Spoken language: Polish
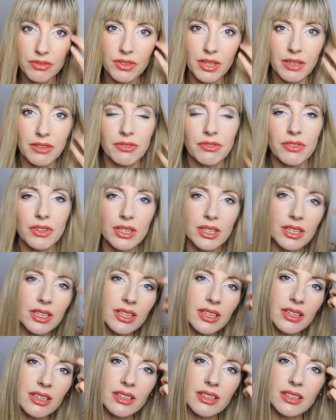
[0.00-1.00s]
w tej
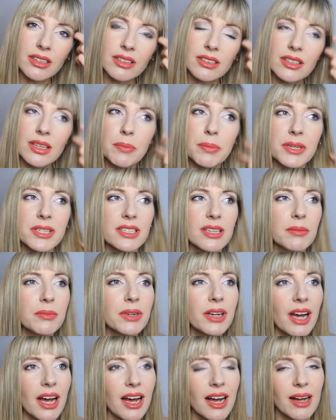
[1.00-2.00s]
chwili e, te
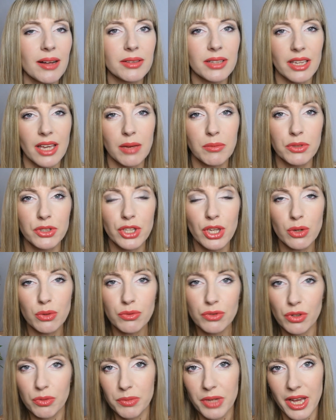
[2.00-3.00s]
pasemka tak jakby
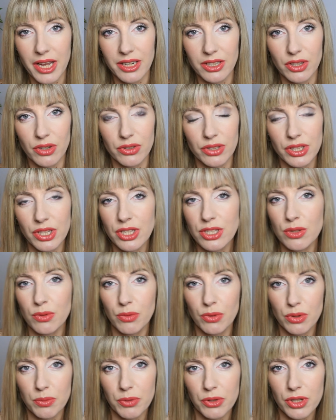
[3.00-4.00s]
nierównomiernie, one nie
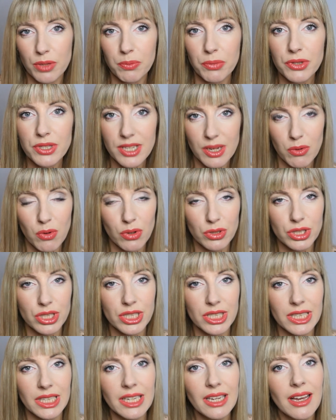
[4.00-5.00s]
są robione po
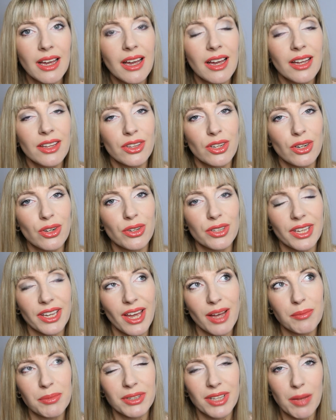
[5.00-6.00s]
całości, tylko tak
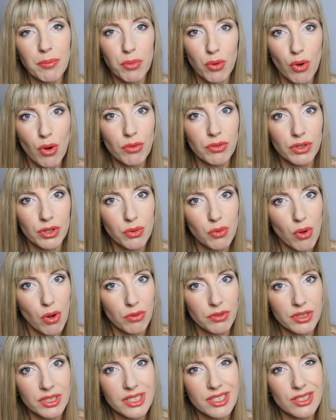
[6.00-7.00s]
jakby na połowie
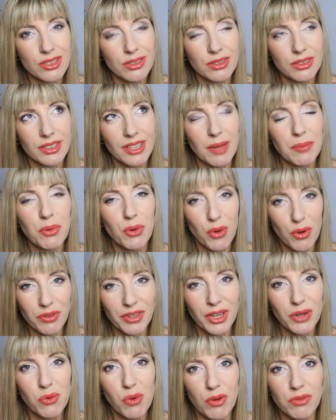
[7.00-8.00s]
głowy, na
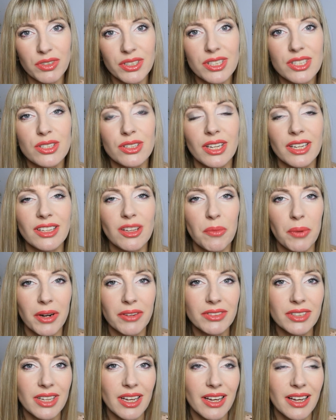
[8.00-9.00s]
połowie głowy, co tak
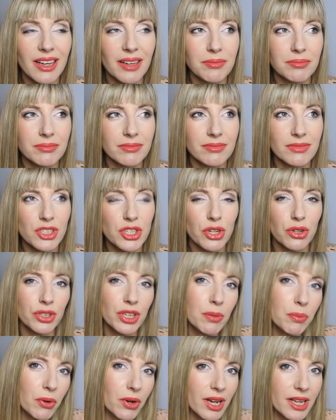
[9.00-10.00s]
naprawdę, mm, czego
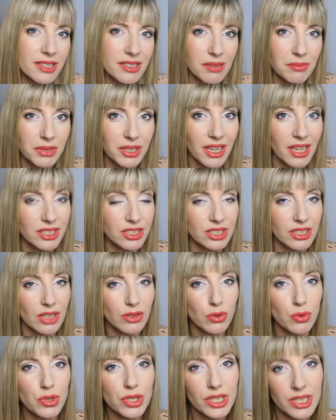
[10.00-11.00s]
nie polecam i ja się na
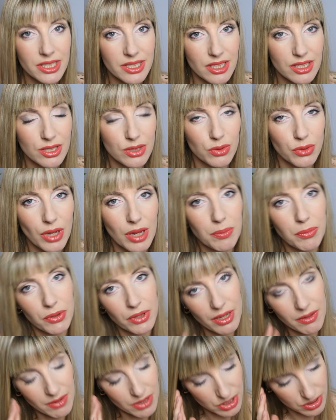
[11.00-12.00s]
to już nie zdecyduję,
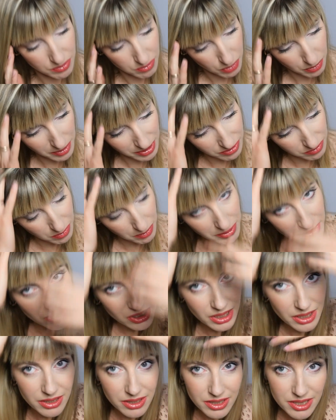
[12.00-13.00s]
ponieważ w
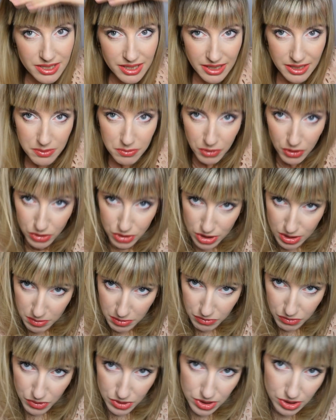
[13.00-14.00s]
momencie, kiedy chcę spiąć
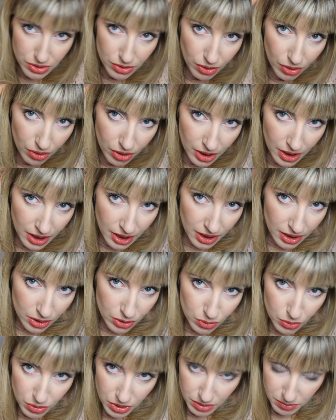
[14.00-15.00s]
sobie włosy do
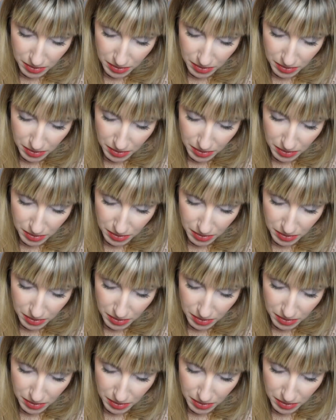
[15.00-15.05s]
góry,